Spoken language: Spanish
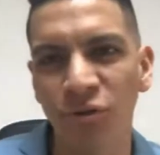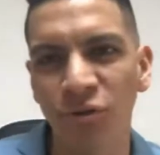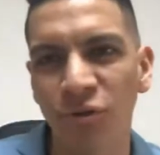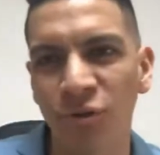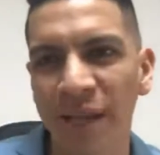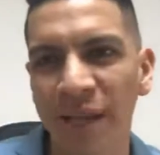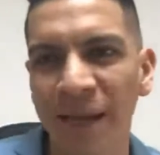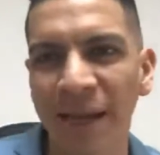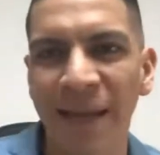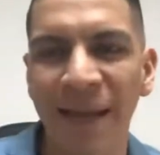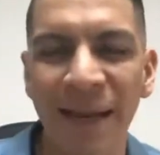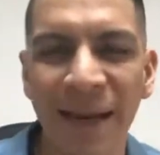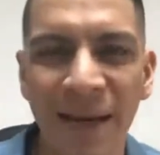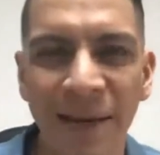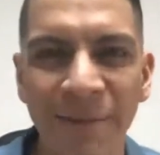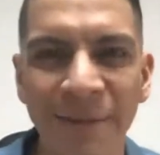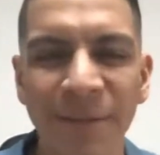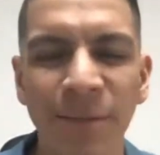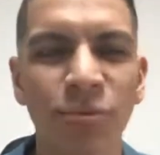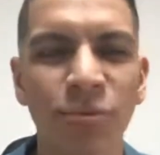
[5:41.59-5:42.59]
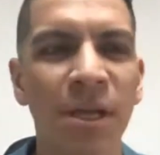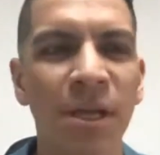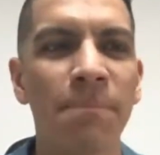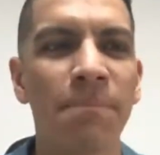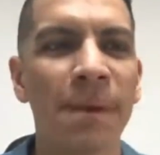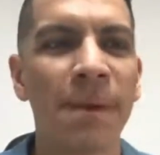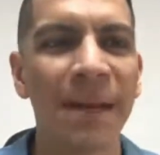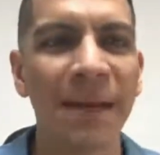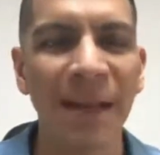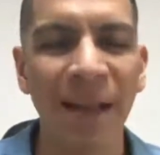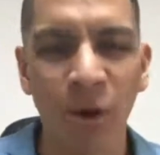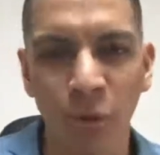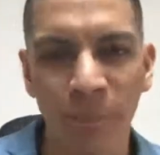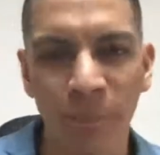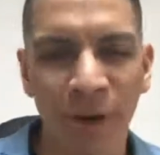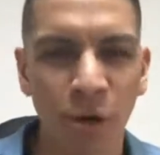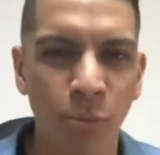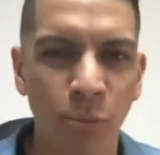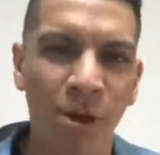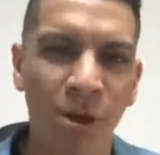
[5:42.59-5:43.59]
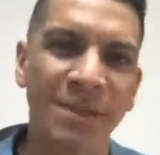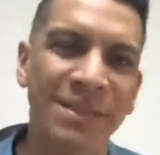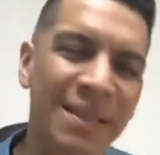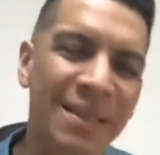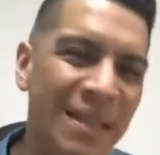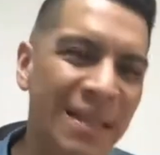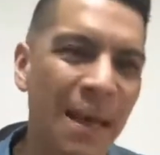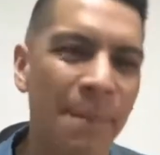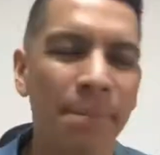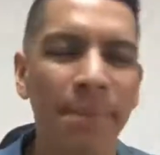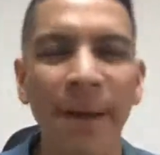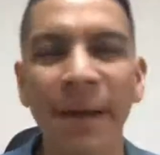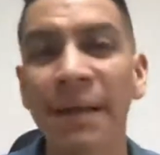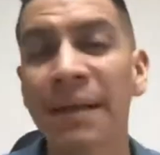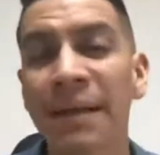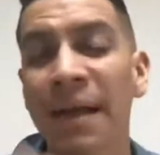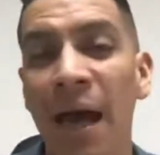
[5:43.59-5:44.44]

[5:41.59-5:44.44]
no quiere que le revisemos el pene, el hombre como que se tapa,